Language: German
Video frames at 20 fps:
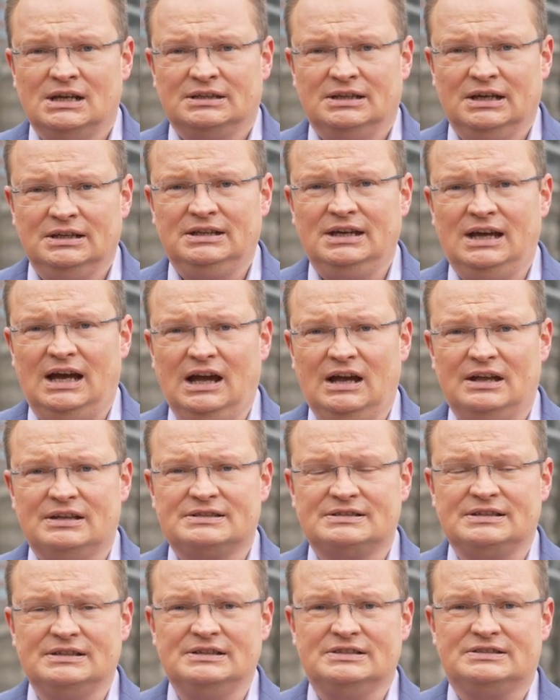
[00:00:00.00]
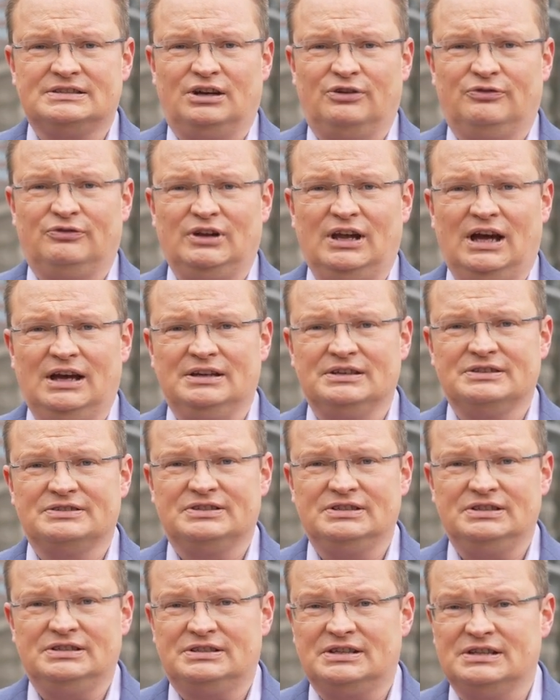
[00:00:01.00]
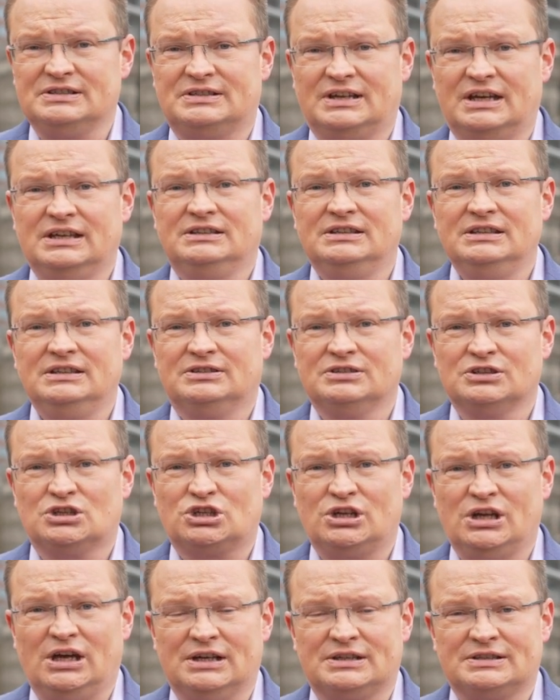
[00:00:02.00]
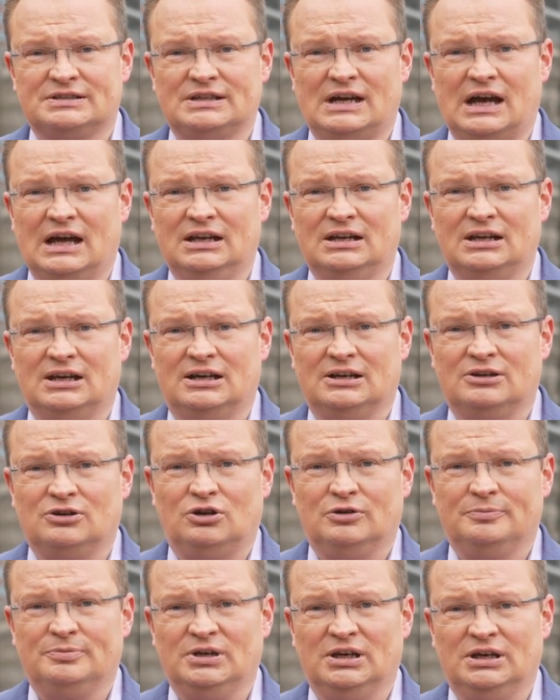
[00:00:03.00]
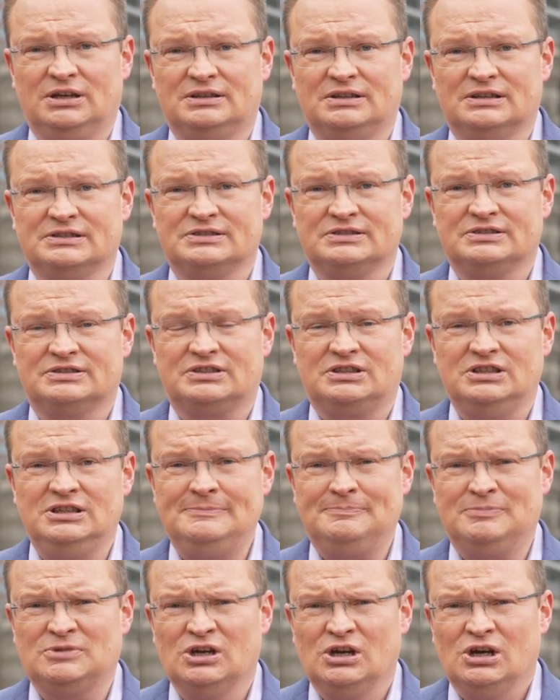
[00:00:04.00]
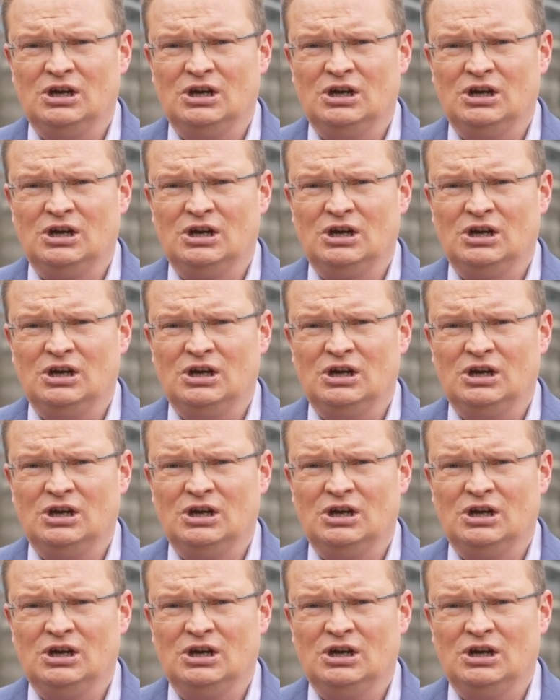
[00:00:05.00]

denn die Aktie ist auf lange Sicht das renditestärkste Anlageobjekt, das es gibt.